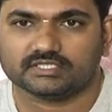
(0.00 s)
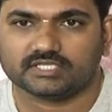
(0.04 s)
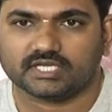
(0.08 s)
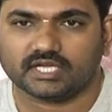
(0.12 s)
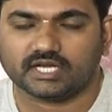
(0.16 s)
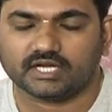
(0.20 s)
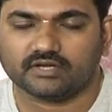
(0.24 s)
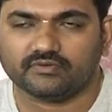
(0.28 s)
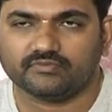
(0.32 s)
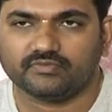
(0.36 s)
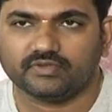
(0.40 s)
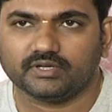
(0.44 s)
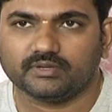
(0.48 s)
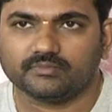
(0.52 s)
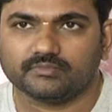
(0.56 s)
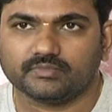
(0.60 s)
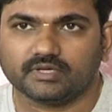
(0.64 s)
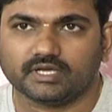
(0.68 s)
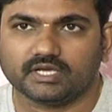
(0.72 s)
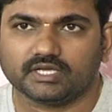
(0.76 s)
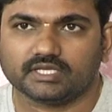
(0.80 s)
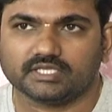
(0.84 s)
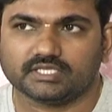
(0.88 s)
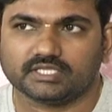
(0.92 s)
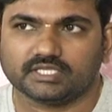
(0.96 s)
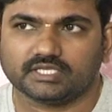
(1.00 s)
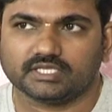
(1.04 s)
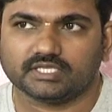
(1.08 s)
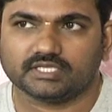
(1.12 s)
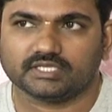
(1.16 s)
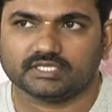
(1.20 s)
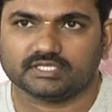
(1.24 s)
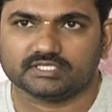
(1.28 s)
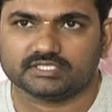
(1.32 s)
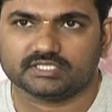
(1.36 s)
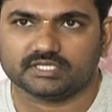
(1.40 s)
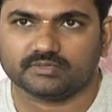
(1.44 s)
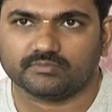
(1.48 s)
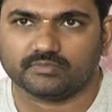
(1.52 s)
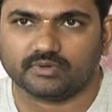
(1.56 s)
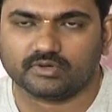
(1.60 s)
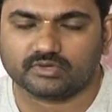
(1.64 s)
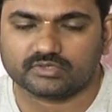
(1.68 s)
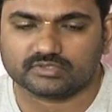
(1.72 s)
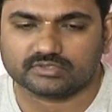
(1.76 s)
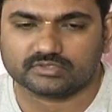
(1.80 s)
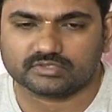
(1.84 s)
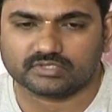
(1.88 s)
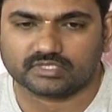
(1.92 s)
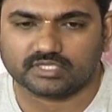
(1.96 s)
సెకండ్ ఫిల్మ్గా ఇది సినిమా
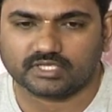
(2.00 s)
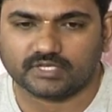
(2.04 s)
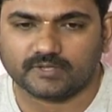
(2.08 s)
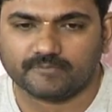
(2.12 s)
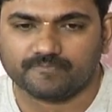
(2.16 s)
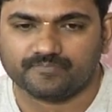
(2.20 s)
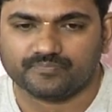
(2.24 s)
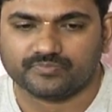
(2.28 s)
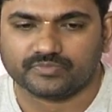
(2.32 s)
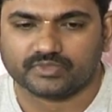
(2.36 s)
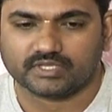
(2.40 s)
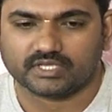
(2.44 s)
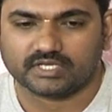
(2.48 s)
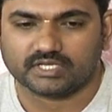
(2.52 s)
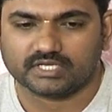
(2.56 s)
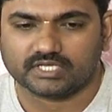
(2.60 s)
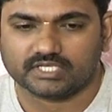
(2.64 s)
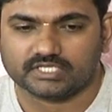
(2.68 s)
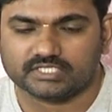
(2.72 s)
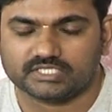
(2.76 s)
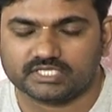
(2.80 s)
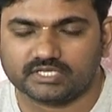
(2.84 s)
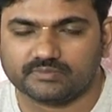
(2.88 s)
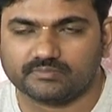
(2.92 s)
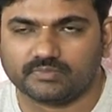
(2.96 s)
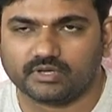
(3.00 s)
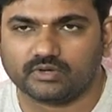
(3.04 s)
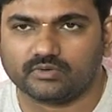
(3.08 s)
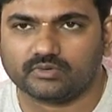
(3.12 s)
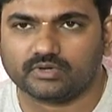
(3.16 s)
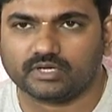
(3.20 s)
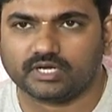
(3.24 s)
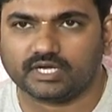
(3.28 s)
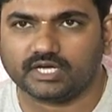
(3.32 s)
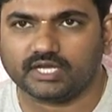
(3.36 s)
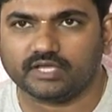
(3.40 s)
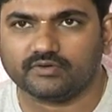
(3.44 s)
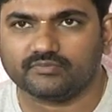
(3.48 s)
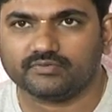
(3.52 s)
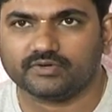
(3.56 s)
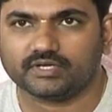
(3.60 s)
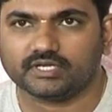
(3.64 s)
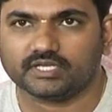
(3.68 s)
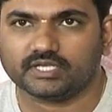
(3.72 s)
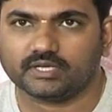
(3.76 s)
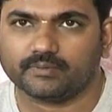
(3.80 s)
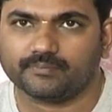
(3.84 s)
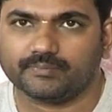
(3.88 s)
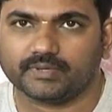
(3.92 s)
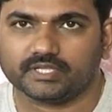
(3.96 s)
వస్తుంది ఈ సినిమా కూడా
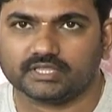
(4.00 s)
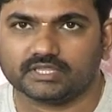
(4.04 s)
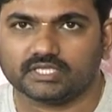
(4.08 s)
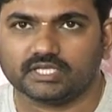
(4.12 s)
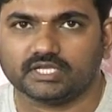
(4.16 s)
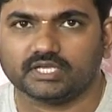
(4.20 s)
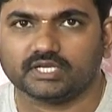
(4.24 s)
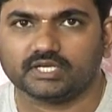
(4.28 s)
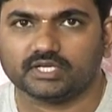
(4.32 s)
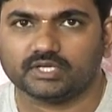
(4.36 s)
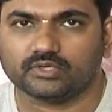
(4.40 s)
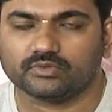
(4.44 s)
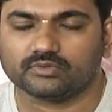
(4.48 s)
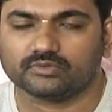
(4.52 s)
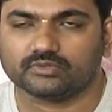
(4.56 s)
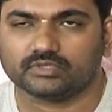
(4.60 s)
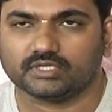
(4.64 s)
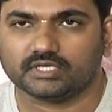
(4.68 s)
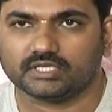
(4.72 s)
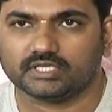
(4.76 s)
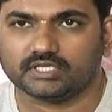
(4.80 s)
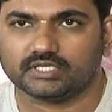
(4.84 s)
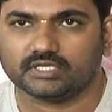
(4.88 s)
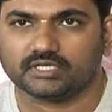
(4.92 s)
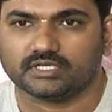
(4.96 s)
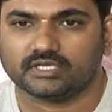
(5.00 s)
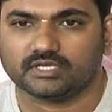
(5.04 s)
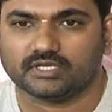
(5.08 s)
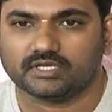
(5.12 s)
డెఫినెట్గా పెద్ద హిట్ అవుతుందని